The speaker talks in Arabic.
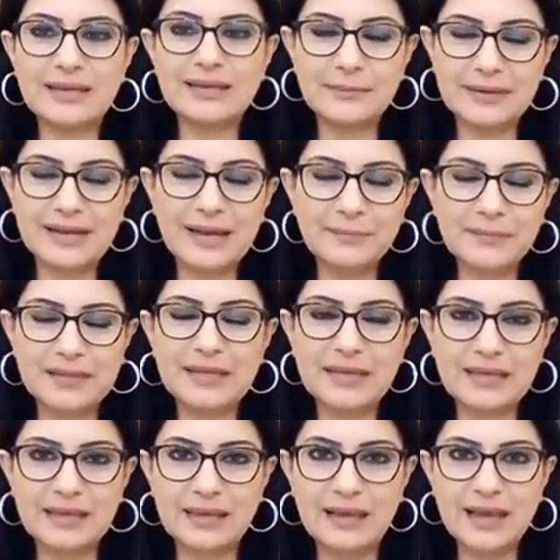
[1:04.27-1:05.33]
يلي رح
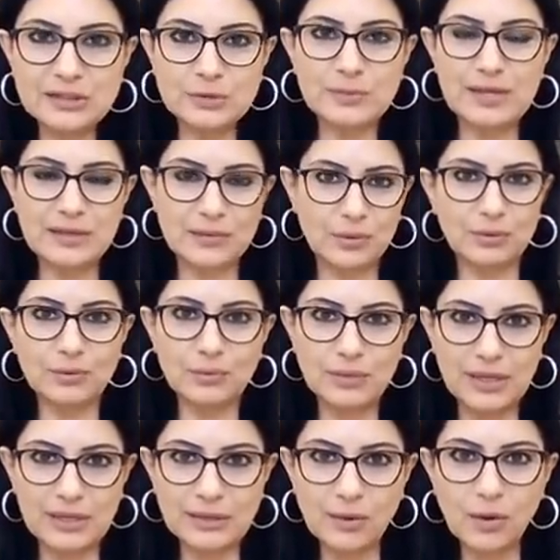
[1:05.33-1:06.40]
بتلاقي اجمل
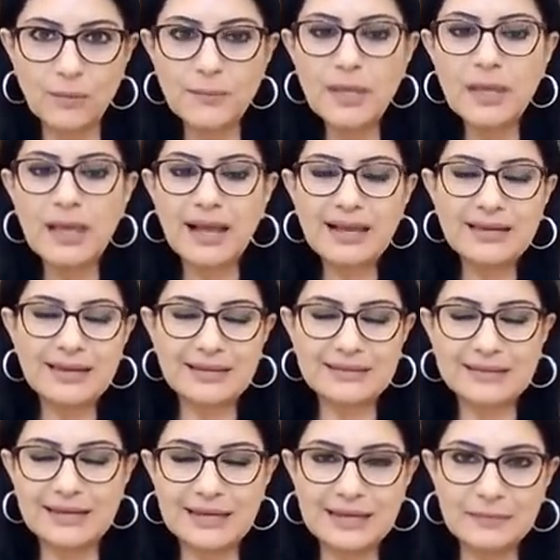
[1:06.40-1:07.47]
الحلول اليوم احلى
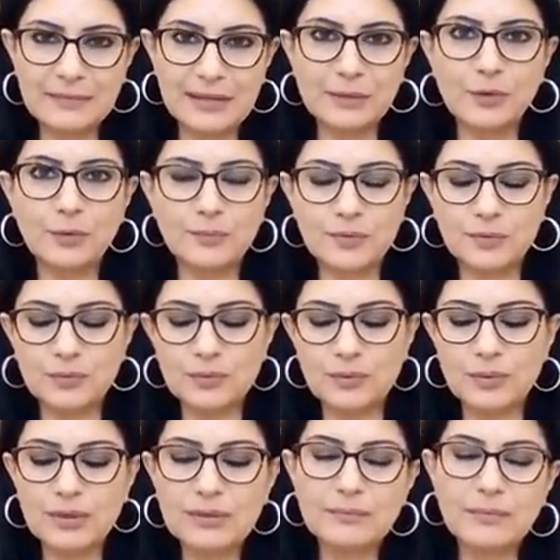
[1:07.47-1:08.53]
الكلام اليوم
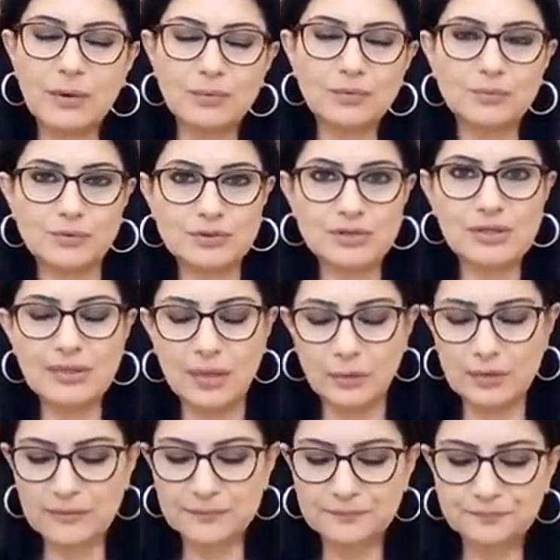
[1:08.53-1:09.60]
بيقولوا مولود برج
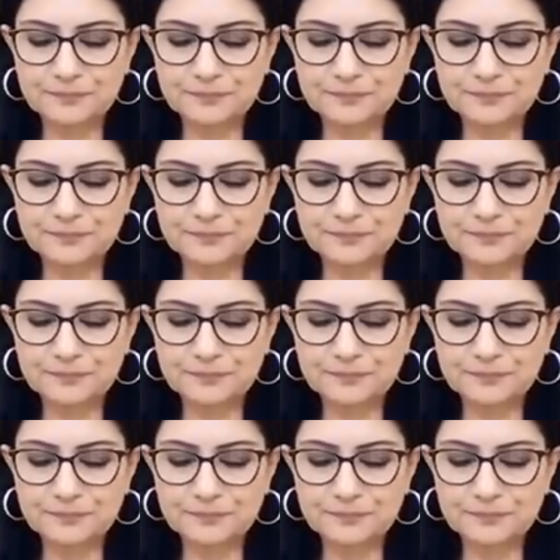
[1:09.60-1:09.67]
الثور